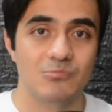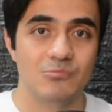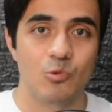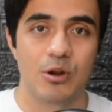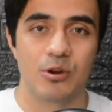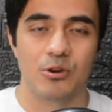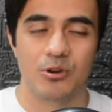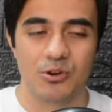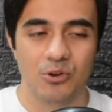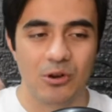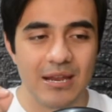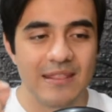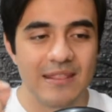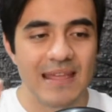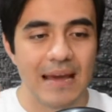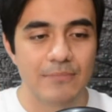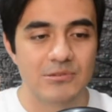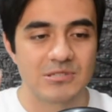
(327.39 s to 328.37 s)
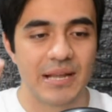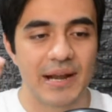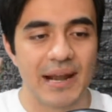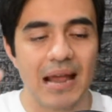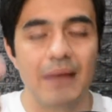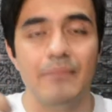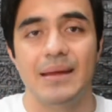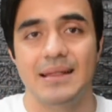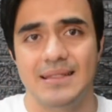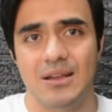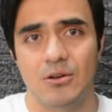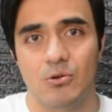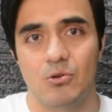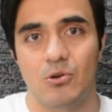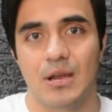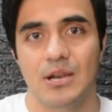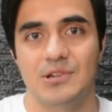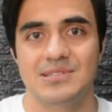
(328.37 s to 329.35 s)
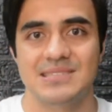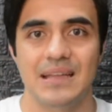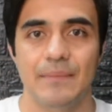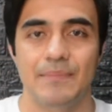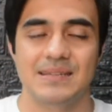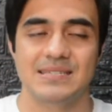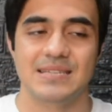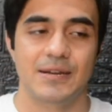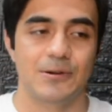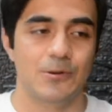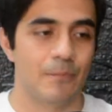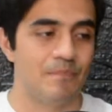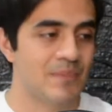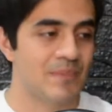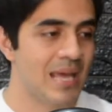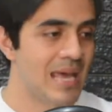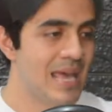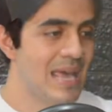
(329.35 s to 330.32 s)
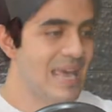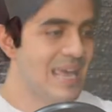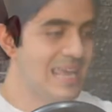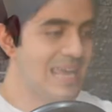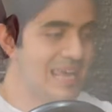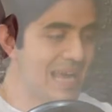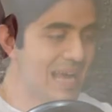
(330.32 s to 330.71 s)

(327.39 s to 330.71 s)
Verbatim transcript: cuando no lidiamos realmente con lo que nos está pasando. Y